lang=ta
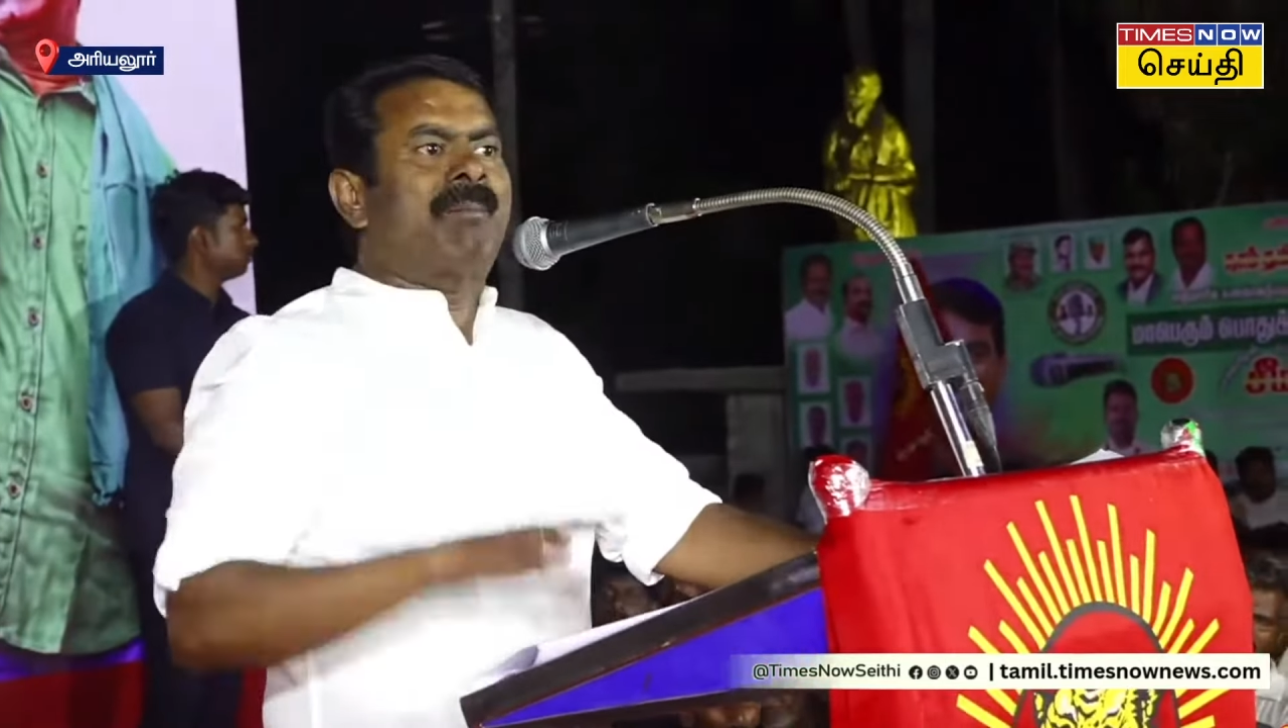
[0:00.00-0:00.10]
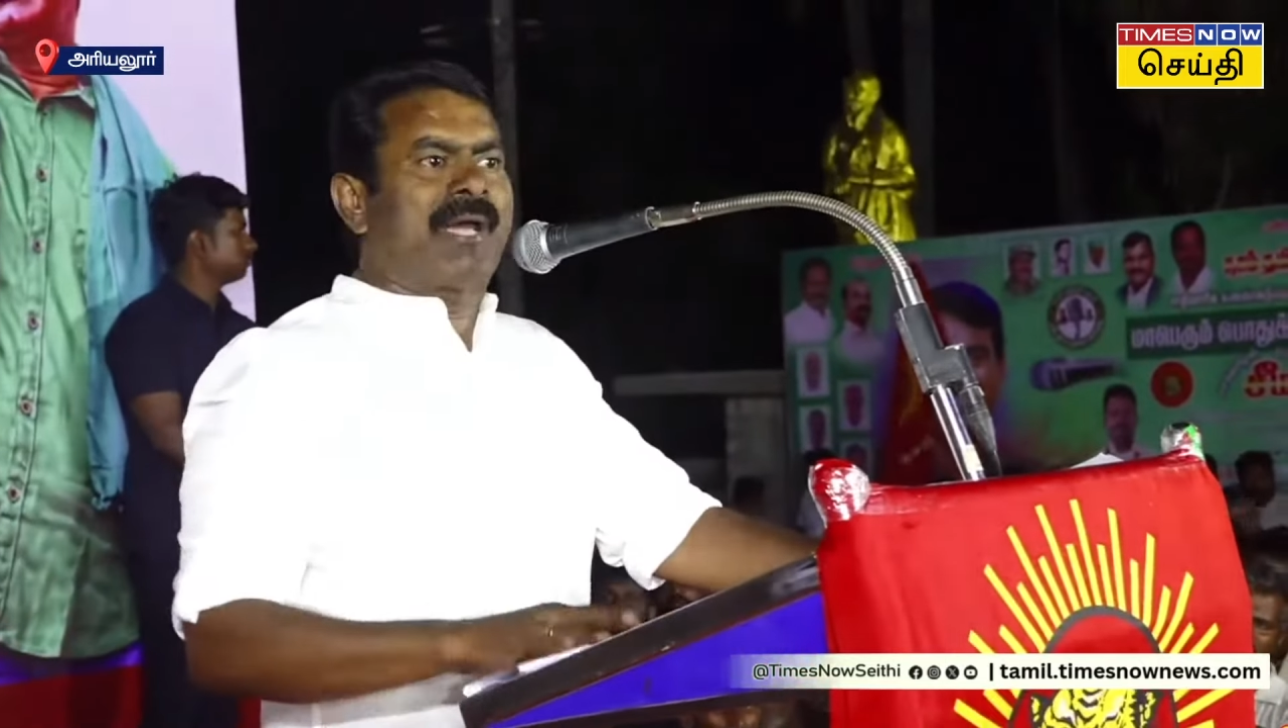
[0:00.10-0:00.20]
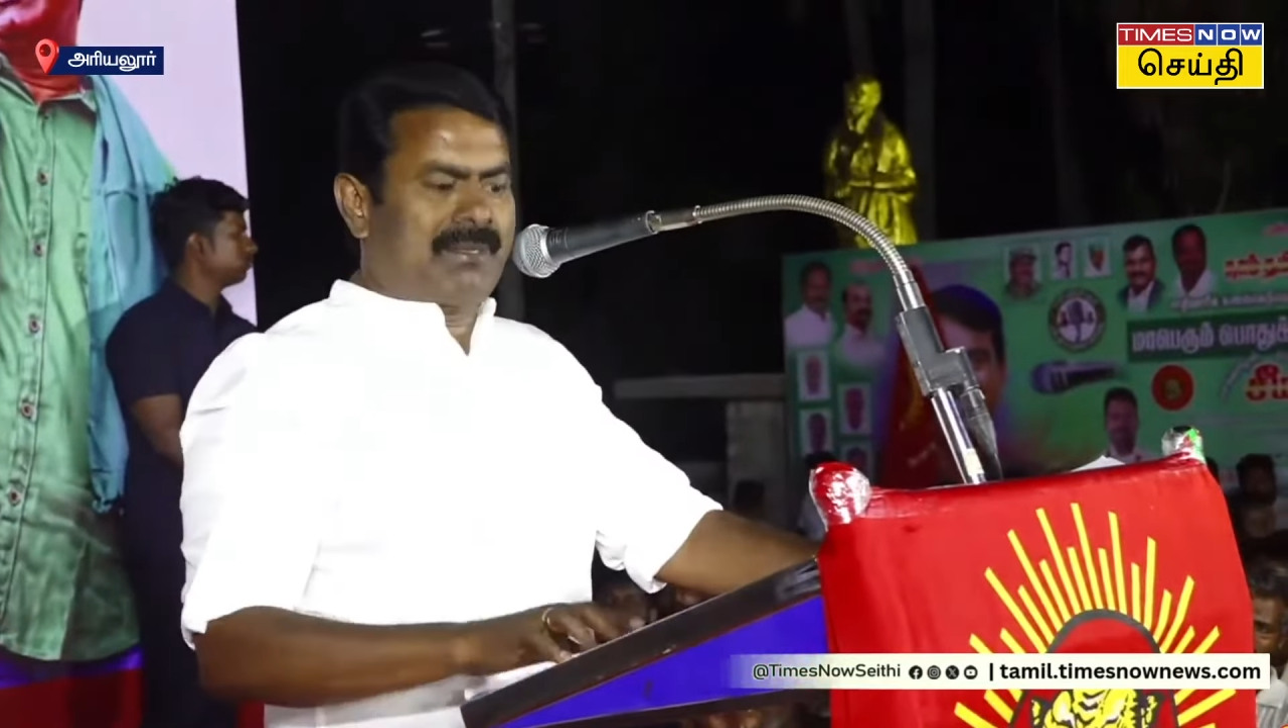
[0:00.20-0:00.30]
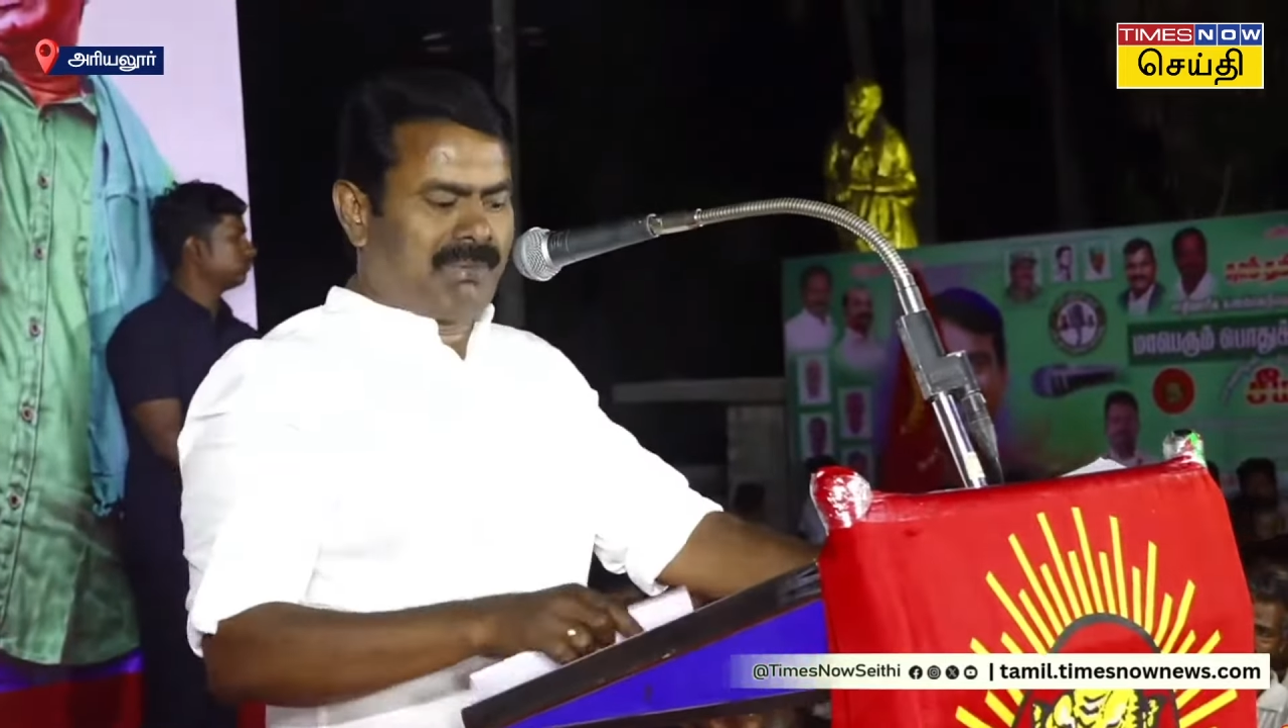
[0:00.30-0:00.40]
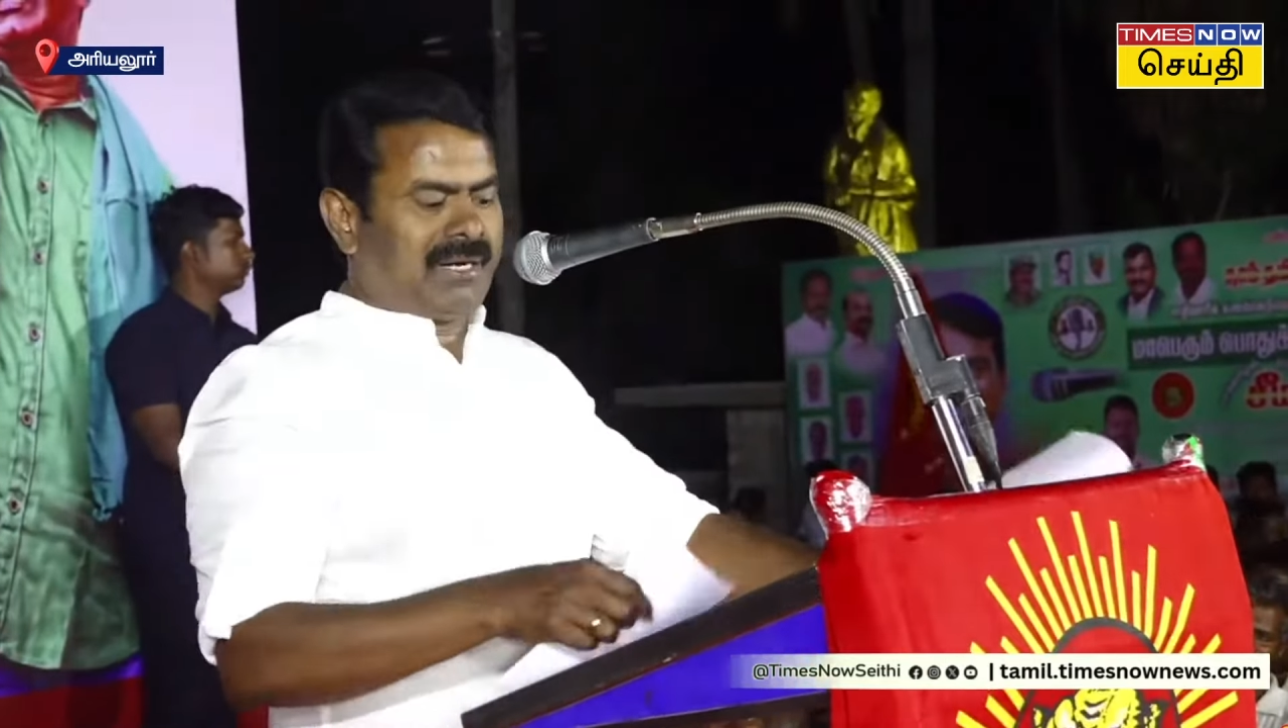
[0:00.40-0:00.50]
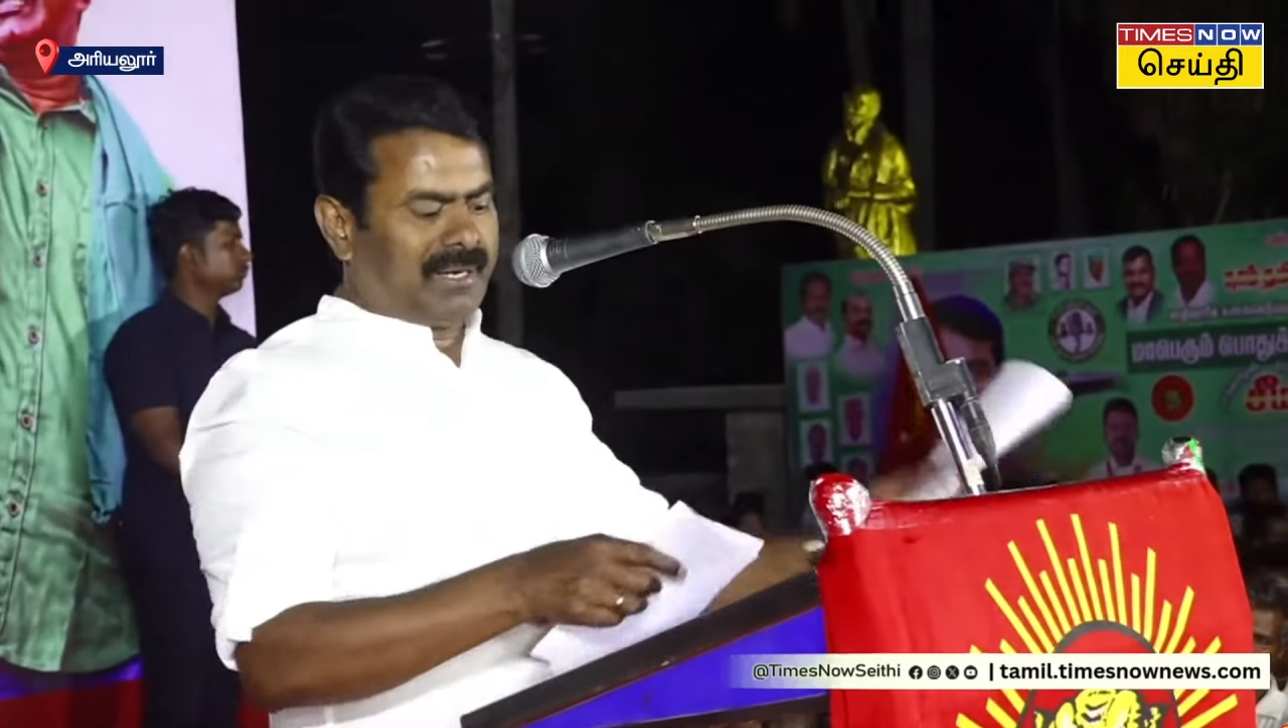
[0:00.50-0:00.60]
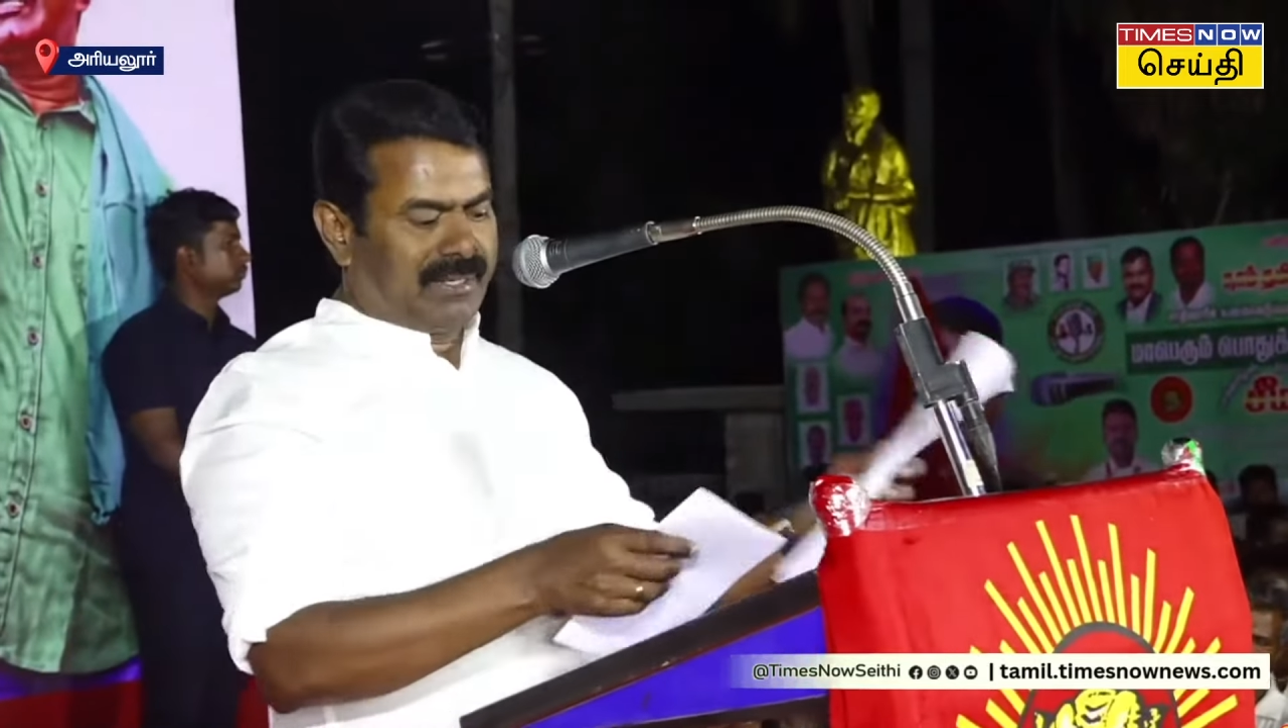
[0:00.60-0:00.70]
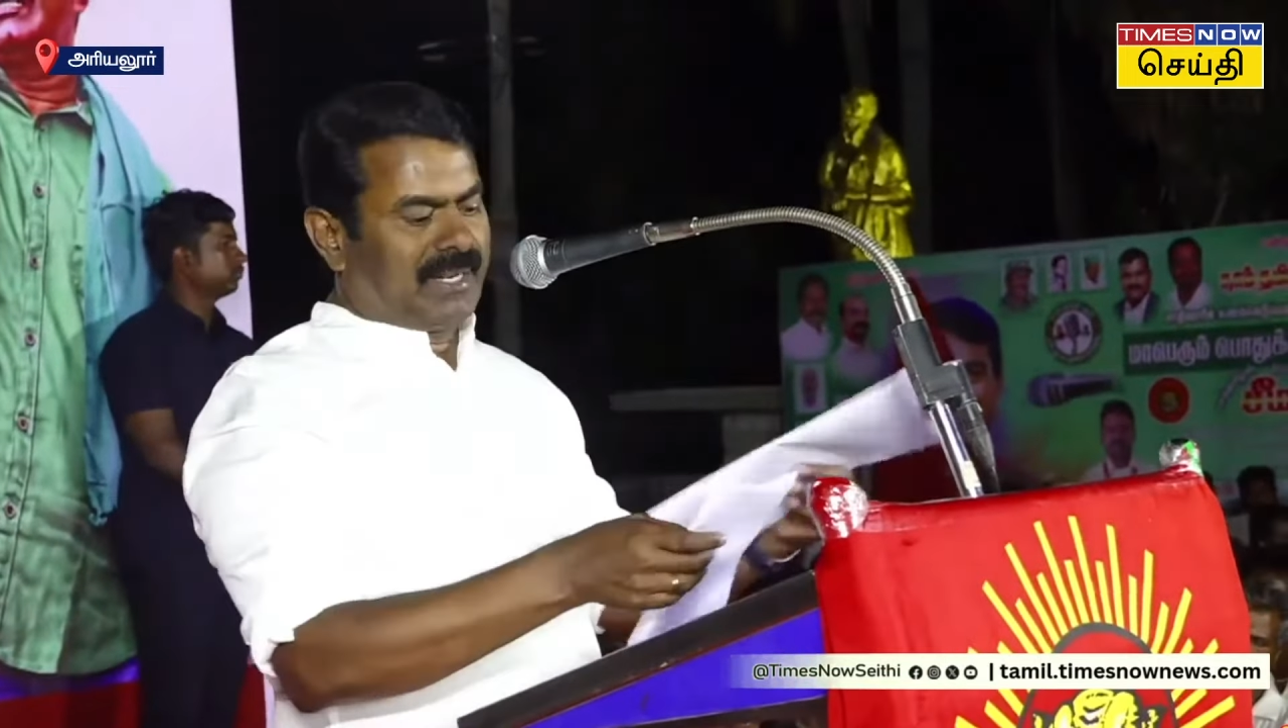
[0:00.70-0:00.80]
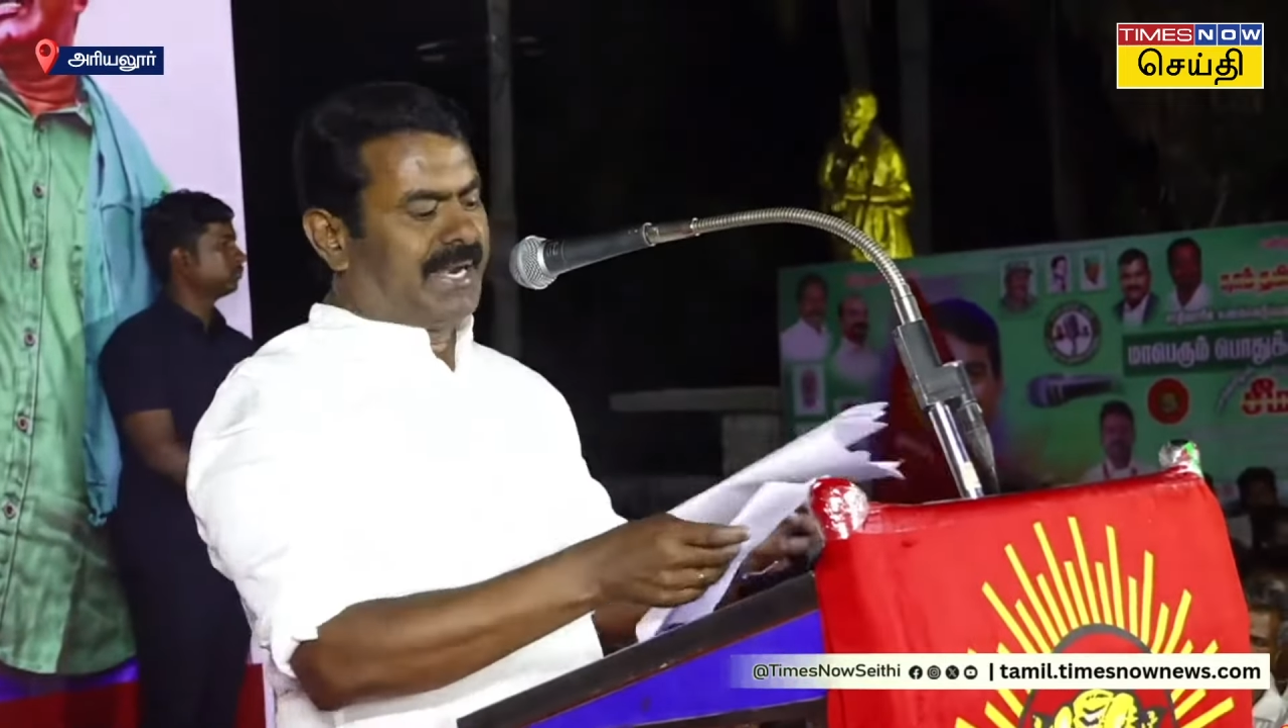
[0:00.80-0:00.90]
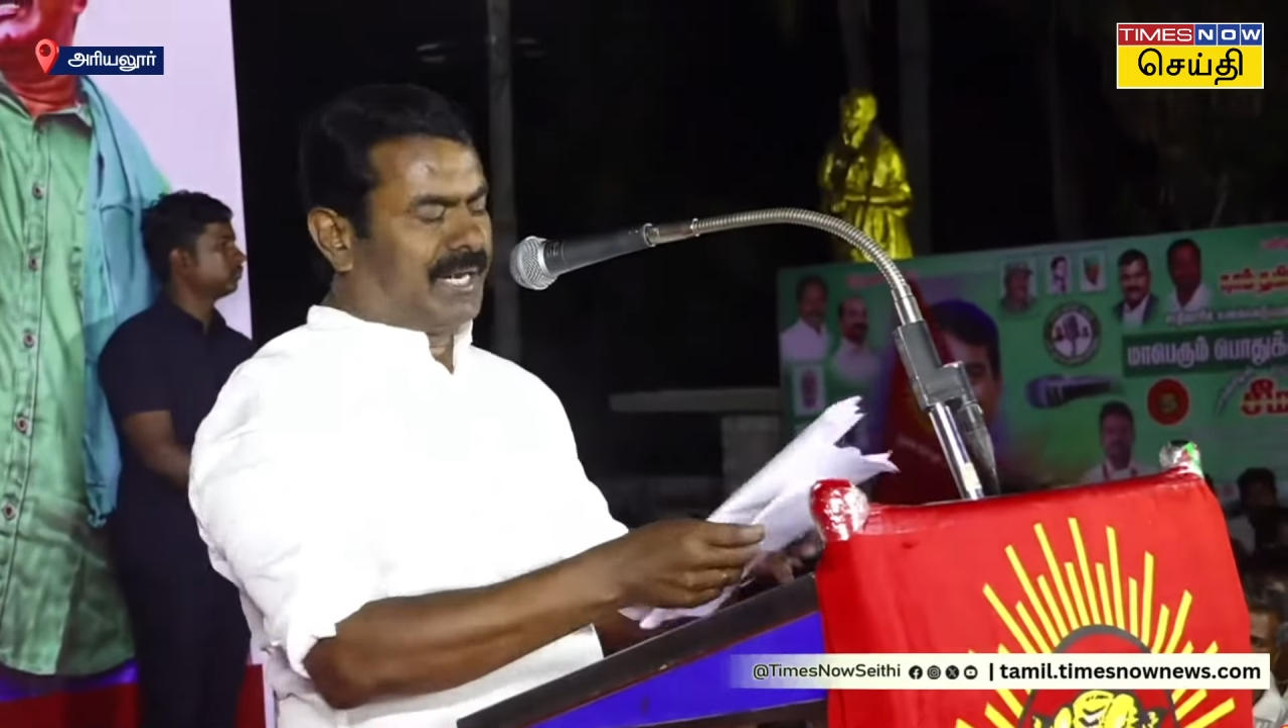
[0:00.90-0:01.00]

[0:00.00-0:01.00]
பயன்பாட்டில் இருக்கா